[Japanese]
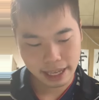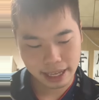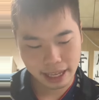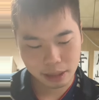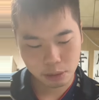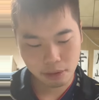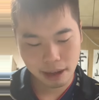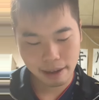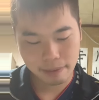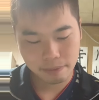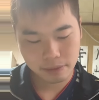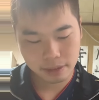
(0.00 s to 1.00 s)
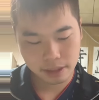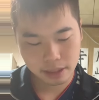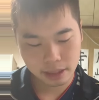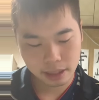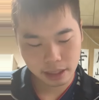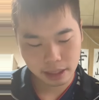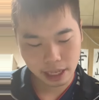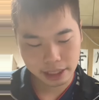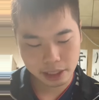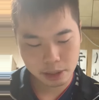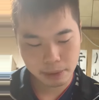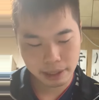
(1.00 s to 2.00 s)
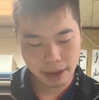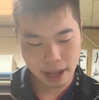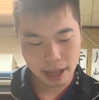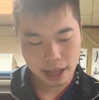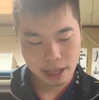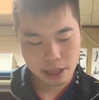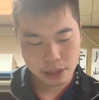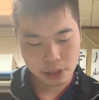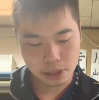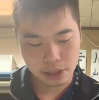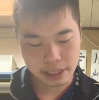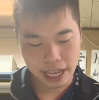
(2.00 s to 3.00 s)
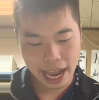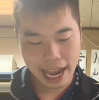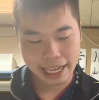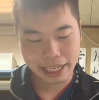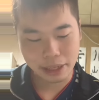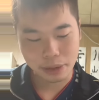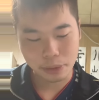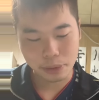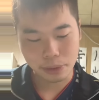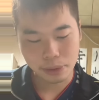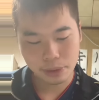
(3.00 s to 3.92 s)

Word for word: あとは、カタツムリは、スネイル。